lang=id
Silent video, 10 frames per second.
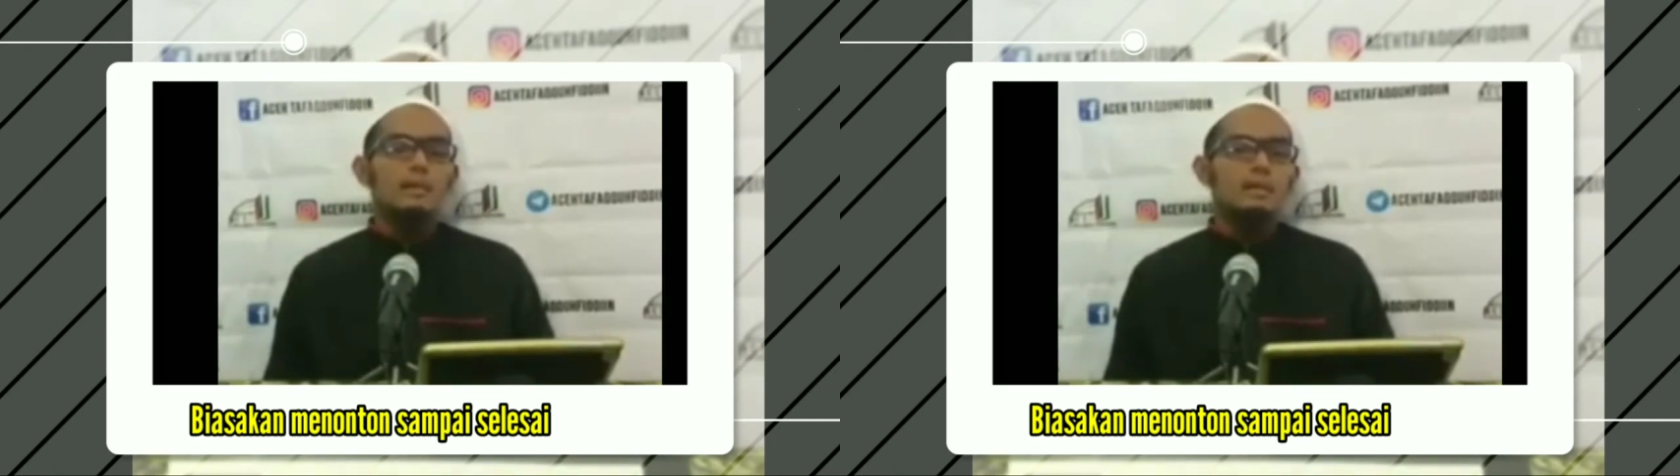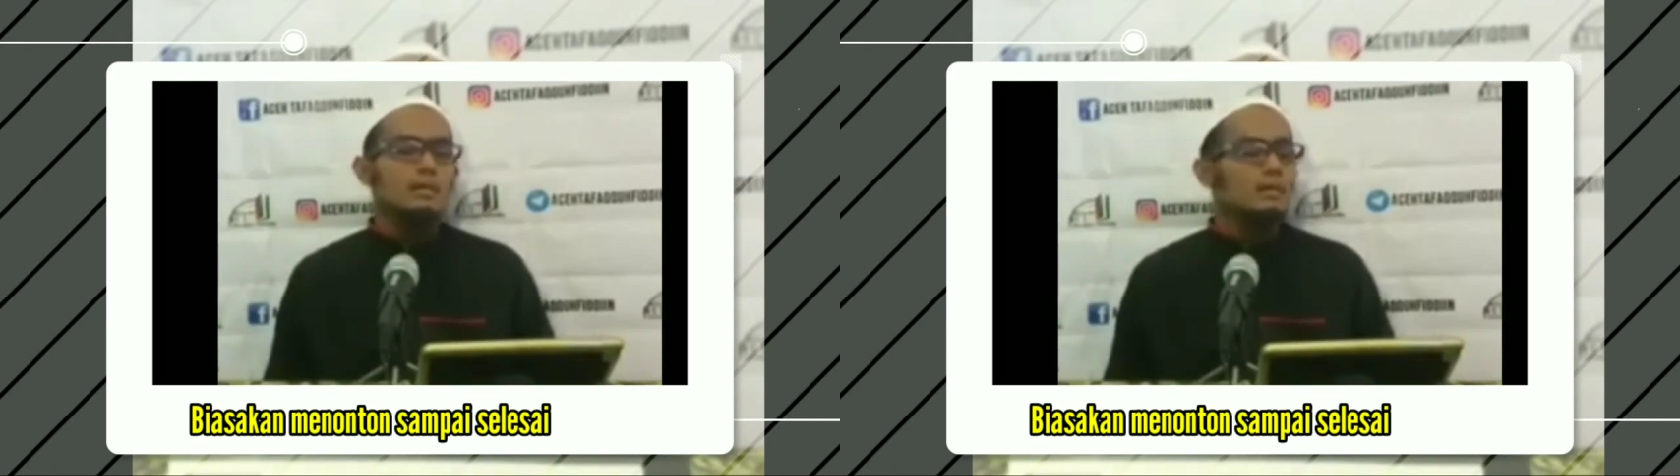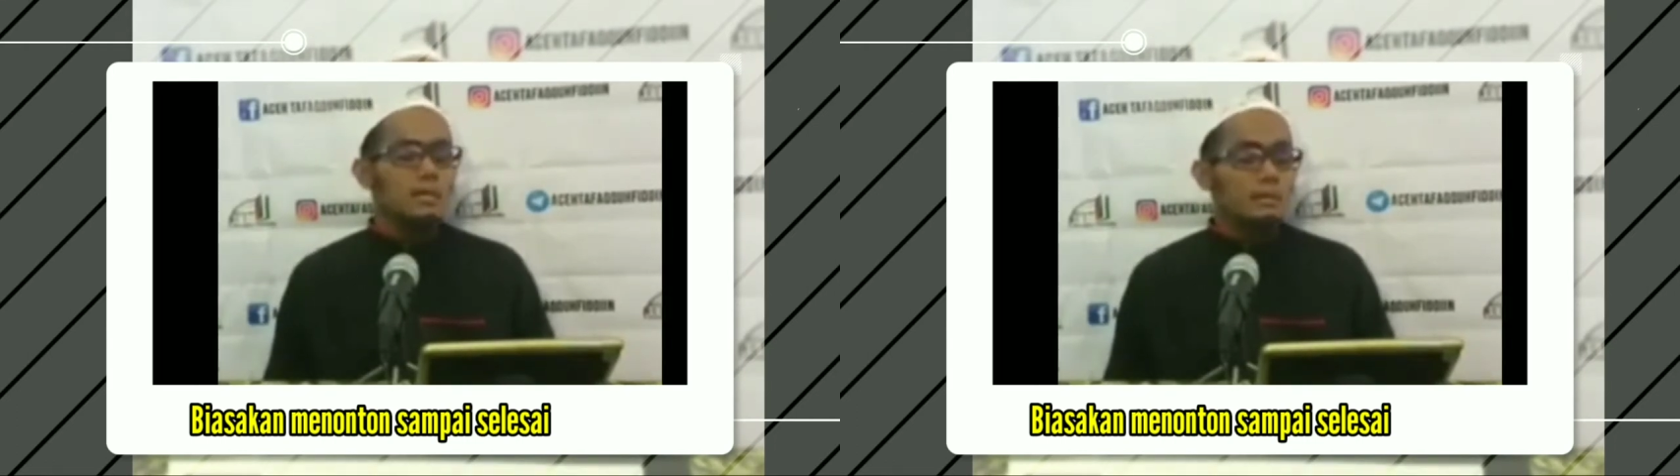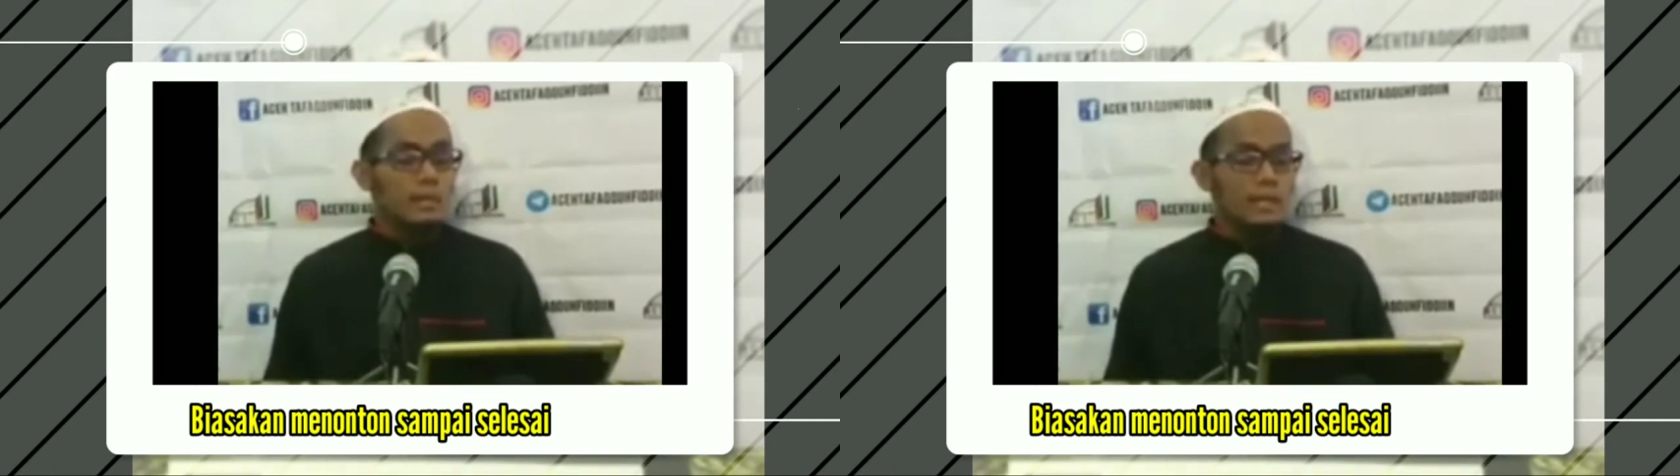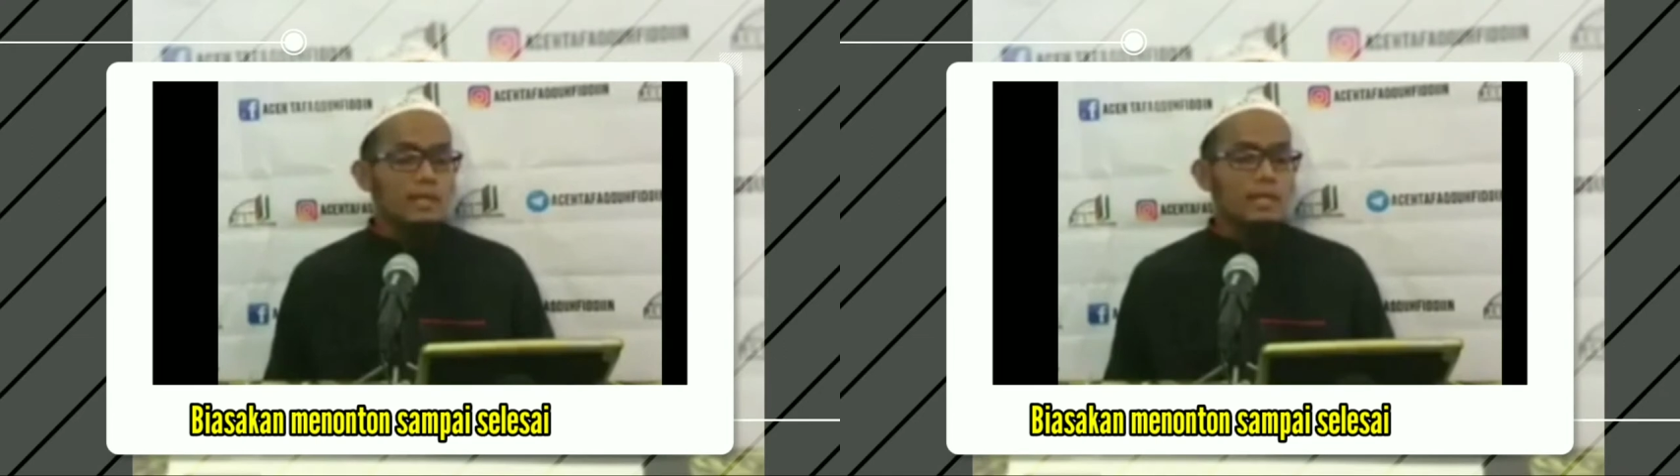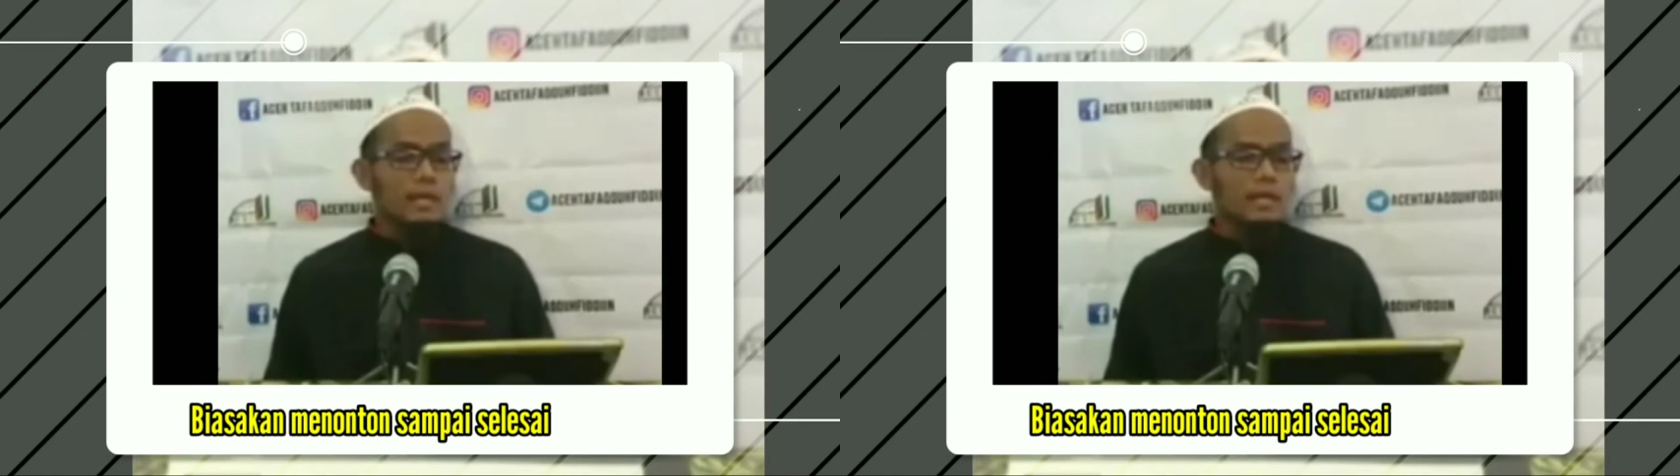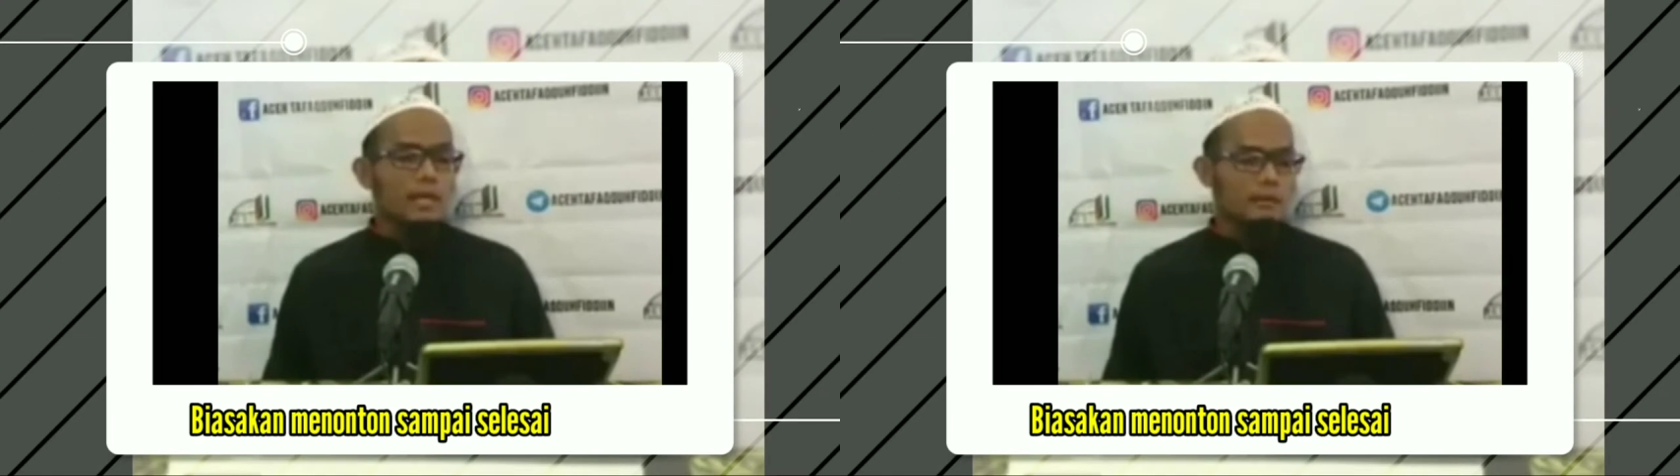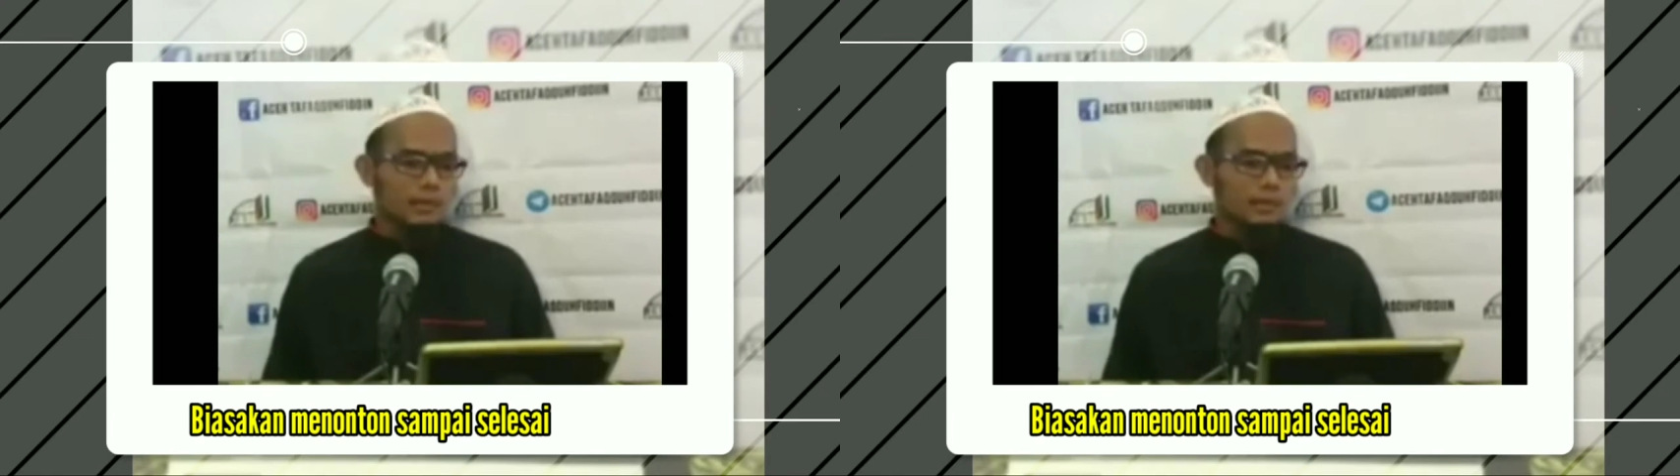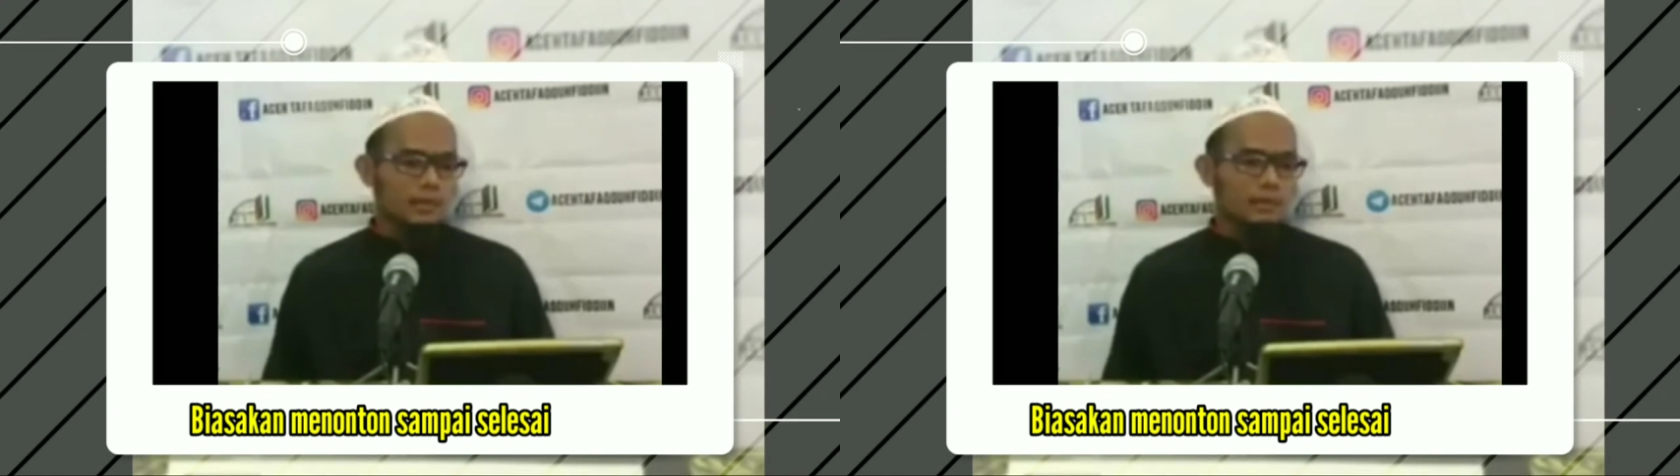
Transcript: Karena kalau dia bagian dari agama,